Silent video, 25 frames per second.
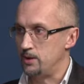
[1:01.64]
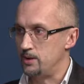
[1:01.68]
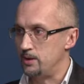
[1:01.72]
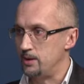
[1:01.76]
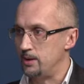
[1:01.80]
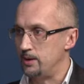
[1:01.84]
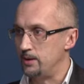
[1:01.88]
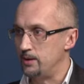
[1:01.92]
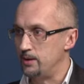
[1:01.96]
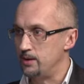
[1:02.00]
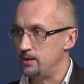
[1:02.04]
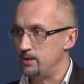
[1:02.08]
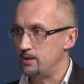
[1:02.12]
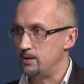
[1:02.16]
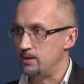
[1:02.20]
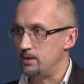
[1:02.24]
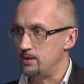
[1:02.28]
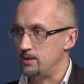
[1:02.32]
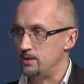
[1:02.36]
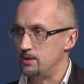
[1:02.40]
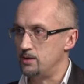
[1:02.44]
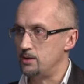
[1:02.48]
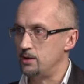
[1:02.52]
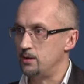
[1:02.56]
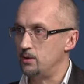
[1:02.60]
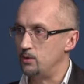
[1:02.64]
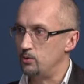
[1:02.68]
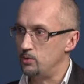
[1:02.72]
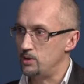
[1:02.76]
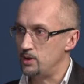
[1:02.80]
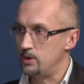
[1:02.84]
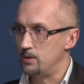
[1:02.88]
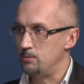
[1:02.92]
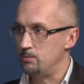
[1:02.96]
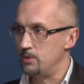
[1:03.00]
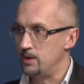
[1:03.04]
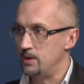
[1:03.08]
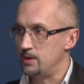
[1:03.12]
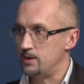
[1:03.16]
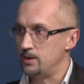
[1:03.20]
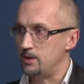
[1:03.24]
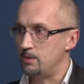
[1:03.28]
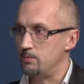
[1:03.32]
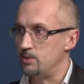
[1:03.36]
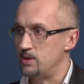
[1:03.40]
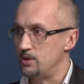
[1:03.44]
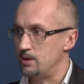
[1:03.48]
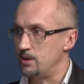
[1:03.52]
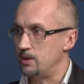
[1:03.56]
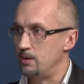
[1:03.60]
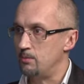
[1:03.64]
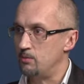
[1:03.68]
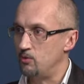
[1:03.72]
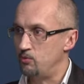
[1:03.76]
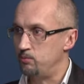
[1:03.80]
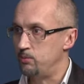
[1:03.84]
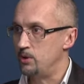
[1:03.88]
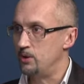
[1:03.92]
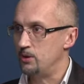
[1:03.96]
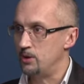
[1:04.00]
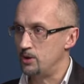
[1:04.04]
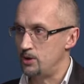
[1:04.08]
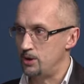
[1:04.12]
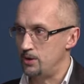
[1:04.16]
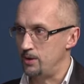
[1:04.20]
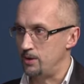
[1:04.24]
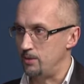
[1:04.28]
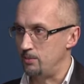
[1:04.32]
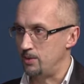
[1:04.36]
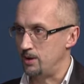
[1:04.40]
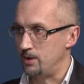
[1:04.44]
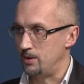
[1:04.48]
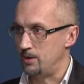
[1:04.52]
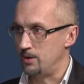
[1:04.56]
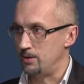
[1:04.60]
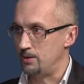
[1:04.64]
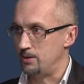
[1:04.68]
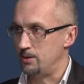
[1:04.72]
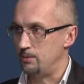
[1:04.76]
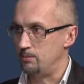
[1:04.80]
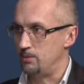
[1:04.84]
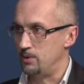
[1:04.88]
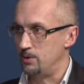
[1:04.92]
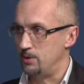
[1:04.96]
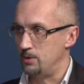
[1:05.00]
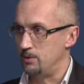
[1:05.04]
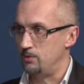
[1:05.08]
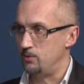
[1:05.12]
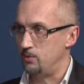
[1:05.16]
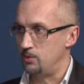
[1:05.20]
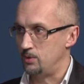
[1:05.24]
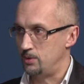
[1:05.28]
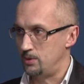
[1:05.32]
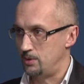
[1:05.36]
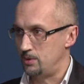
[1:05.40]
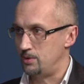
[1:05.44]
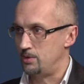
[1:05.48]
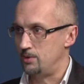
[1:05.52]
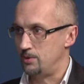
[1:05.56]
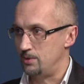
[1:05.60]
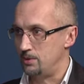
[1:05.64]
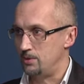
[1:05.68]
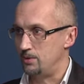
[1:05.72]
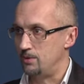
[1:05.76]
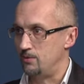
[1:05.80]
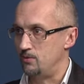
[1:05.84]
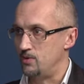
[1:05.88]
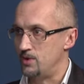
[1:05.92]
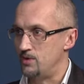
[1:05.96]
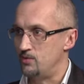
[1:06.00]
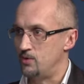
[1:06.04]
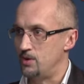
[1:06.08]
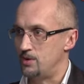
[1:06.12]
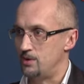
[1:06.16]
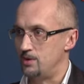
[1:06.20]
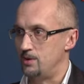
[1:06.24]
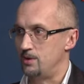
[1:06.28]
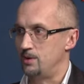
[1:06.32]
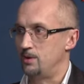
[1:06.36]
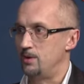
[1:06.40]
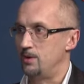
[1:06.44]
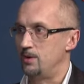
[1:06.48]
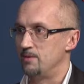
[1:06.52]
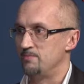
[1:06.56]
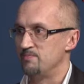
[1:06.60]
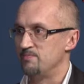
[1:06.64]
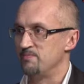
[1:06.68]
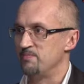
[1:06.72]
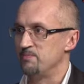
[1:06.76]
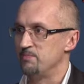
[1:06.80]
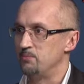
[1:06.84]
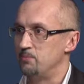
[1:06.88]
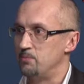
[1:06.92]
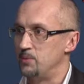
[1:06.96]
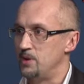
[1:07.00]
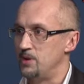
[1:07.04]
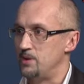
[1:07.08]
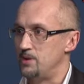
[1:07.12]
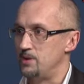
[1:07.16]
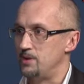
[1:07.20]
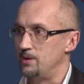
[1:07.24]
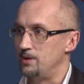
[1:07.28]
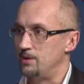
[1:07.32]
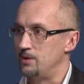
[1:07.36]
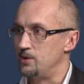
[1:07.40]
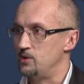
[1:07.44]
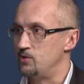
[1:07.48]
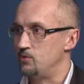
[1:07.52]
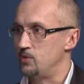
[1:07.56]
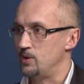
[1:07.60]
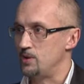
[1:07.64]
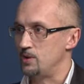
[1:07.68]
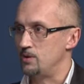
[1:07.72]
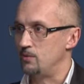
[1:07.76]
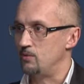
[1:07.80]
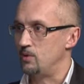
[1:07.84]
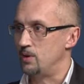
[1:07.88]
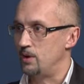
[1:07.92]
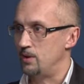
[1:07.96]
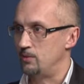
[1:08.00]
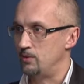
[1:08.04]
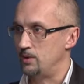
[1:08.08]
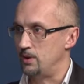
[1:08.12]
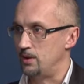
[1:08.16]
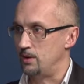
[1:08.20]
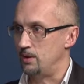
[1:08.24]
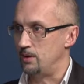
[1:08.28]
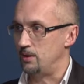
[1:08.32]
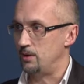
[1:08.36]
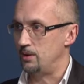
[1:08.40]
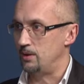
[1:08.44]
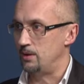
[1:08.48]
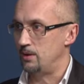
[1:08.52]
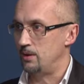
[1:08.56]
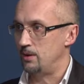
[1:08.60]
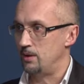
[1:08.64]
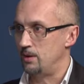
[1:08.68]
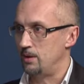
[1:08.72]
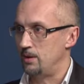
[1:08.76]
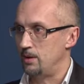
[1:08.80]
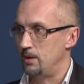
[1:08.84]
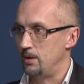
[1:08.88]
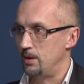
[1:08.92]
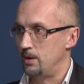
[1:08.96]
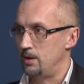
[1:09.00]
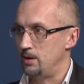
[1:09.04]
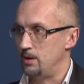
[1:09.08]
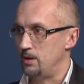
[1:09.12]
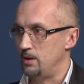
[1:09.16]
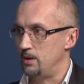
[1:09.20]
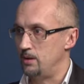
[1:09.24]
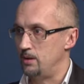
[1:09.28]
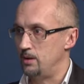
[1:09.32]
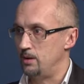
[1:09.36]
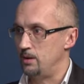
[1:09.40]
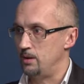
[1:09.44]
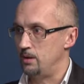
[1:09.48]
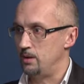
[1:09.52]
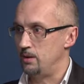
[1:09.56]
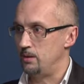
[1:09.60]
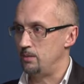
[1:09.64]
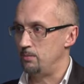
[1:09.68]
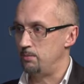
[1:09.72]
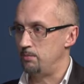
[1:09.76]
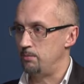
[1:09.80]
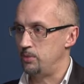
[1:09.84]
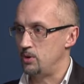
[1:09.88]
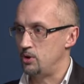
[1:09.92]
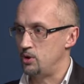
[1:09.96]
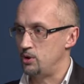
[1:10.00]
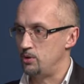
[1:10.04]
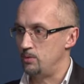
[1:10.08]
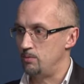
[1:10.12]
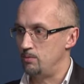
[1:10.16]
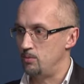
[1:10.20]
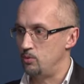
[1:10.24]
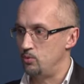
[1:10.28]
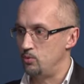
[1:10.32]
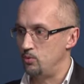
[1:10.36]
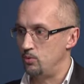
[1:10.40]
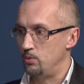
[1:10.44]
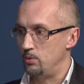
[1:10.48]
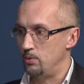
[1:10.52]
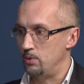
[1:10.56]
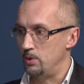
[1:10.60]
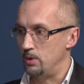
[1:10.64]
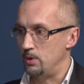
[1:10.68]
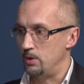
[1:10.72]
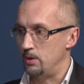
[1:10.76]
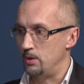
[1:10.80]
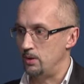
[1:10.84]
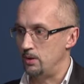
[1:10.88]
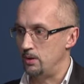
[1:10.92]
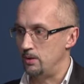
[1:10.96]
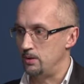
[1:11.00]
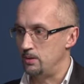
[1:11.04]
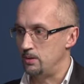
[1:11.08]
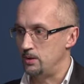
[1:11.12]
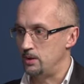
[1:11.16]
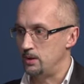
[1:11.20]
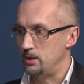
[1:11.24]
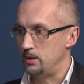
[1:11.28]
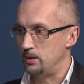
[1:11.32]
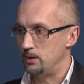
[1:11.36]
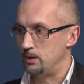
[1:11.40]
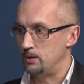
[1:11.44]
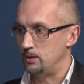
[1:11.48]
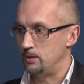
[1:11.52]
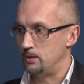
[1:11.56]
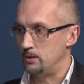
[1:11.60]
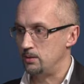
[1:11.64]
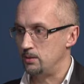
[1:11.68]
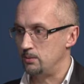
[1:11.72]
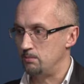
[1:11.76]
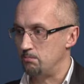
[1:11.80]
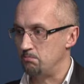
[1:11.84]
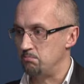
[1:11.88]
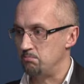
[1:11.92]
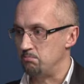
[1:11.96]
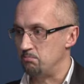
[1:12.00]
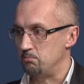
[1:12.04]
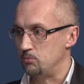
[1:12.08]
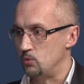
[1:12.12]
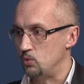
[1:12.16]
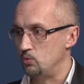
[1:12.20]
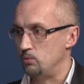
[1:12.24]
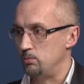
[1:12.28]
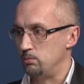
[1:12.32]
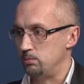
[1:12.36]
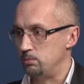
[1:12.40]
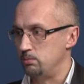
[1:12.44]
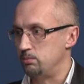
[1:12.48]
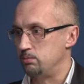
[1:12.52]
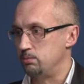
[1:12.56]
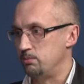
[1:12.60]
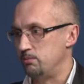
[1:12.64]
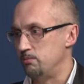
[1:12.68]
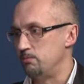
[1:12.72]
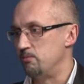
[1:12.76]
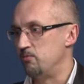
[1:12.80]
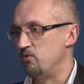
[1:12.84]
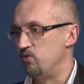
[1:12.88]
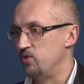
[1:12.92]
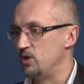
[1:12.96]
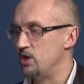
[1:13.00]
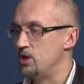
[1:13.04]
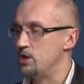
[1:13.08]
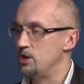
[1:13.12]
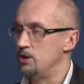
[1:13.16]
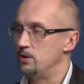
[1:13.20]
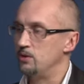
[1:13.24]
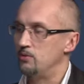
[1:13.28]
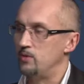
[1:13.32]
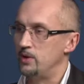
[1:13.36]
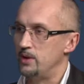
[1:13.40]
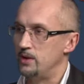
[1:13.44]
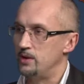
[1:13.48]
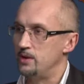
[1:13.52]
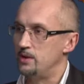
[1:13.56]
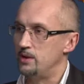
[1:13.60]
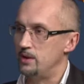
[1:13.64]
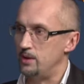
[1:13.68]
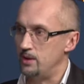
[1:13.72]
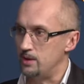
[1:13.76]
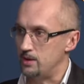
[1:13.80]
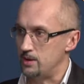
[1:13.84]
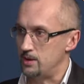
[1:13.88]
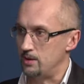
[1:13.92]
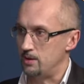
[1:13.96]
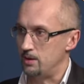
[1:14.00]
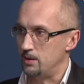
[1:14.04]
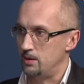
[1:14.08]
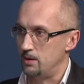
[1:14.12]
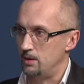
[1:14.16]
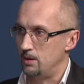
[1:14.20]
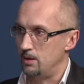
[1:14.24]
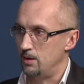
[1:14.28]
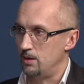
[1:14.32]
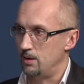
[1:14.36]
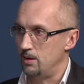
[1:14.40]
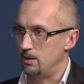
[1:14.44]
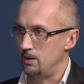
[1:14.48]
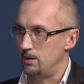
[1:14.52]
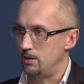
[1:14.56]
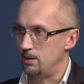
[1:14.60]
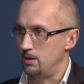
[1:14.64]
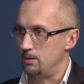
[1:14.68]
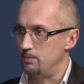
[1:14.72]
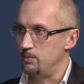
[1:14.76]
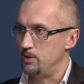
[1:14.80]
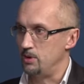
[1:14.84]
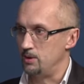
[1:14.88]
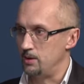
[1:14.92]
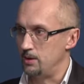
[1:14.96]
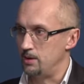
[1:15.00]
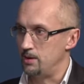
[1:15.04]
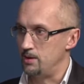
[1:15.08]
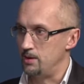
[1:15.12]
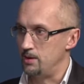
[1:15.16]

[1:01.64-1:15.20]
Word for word: интеллигенция ассоциирует себя с комиссарами в пыльных шлемах, как это было вот э, в известной песне известного автора? И почему э, нет э, ну, выраженного интереса к белой